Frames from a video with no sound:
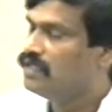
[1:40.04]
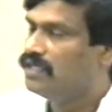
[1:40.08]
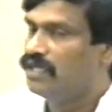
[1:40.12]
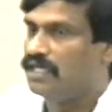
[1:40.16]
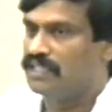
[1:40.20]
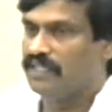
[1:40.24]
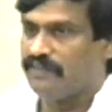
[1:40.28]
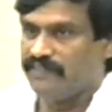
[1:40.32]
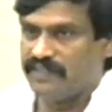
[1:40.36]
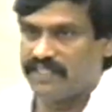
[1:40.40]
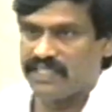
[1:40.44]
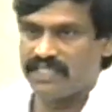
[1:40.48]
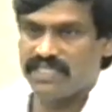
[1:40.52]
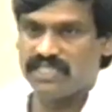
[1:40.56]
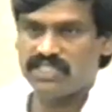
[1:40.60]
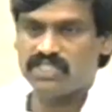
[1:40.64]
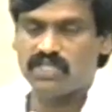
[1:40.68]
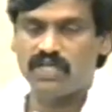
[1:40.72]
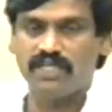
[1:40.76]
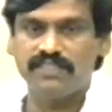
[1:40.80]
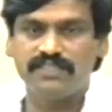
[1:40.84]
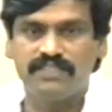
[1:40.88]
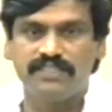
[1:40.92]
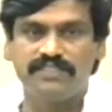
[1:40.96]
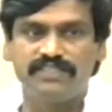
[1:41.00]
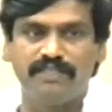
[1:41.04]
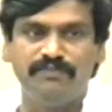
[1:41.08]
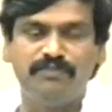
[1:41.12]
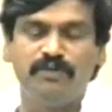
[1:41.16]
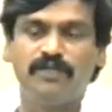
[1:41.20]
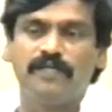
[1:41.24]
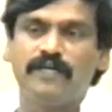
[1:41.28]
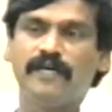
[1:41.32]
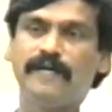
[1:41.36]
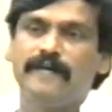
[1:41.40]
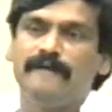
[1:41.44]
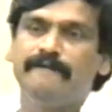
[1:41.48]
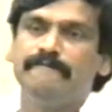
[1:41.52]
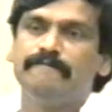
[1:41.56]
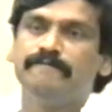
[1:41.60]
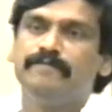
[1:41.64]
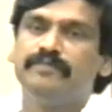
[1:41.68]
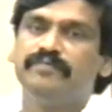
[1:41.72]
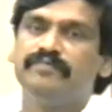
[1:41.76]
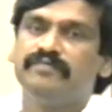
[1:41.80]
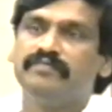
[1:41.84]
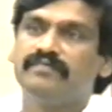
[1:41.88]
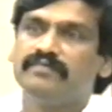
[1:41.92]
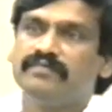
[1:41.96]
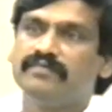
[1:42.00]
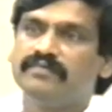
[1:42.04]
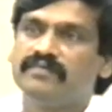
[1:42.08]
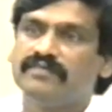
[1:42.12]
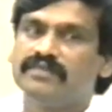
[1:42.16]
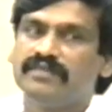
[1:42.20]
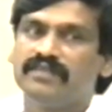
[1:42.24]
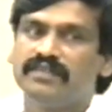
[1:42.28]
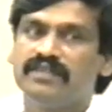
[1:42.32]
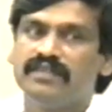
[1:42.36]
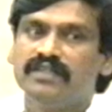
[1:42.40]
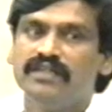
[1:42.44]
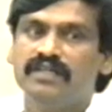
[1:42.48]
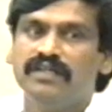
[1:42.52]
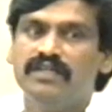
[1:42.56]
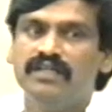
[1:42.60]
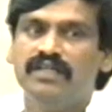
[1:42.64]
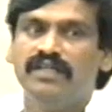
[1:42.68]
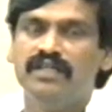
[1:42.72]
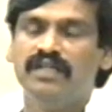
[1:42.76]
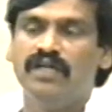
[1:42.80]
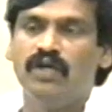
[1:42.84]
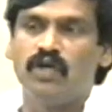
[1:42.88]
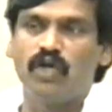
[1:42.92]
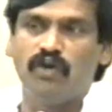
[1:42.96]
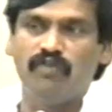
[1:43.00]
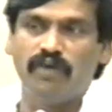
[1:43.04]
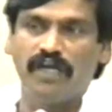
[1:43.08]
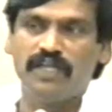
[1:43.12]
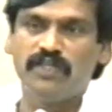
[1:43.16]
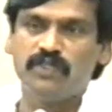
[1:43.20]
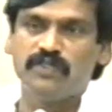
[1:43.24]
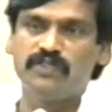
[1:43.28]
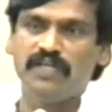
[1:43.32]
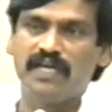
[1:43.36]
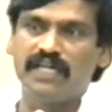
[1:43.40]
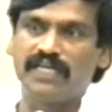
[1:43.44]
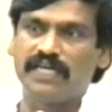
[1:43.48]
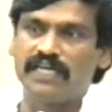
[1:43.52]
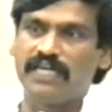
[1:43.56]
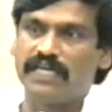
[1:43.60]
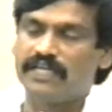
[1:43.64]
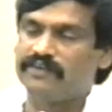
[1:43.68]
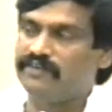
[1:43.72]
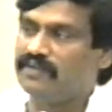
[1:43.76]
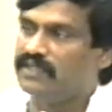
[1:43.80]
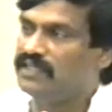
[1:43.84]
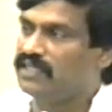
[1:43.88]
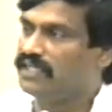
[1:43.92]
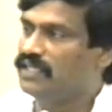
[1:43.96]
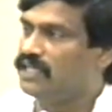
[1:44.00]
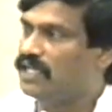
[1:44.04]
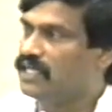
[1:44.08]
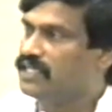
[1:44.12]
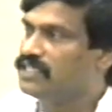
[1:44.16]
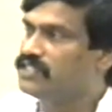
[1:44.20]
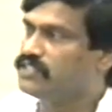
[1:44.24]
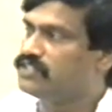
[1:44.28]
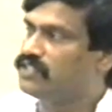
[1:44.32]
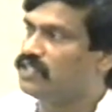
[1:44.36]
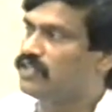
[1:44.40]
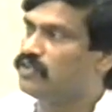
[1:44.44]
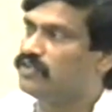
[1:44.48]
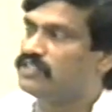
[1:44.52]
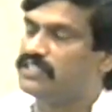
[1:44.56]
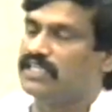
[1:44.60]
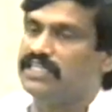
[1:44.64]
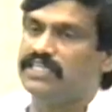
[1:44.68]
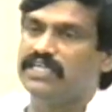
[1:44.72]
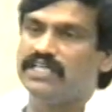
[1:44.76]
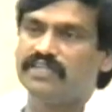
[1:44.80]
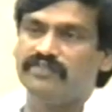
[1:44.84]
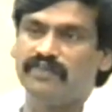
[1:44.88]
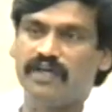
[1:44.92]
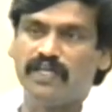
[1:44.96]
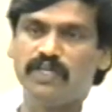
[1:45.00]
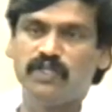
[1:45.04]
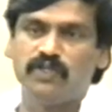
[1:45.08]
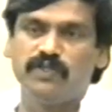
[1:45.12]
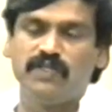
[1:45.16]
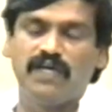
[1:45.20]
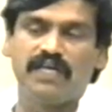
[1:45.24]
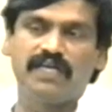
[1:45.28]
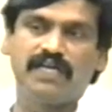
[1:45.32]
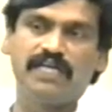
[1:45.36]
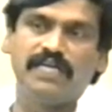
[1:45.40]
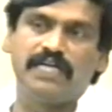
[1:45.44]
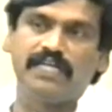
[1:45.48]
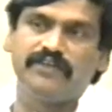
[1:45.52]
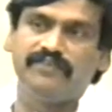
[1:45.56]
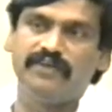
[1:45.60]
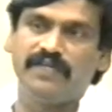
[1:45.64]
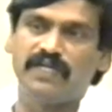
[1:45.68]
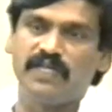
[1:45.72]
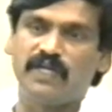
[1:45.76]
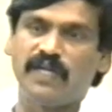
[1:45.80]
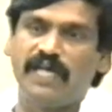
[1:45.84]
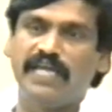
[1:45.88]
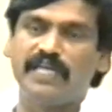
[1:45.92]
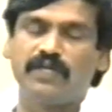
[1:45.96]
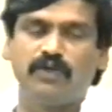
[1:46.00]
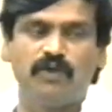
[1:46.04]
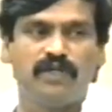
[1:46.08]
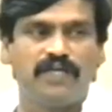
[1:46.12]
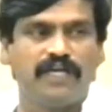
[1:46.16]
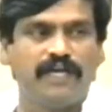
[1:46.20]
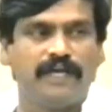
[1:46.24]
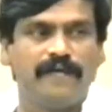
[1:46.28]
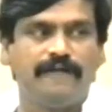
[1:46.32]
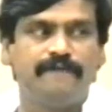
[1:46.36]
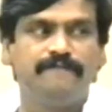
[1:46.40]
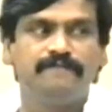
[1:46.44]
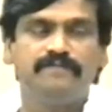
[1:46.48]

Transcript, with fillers: అదేవిధంగా శాసనసభ్యుడిగా ఒక వైరుధ్యాలు కనటువంటి నాగేశ్వర గారు తెలియనట్టు వైరుధ్యాలు కనటువంటి నాయకుడిగా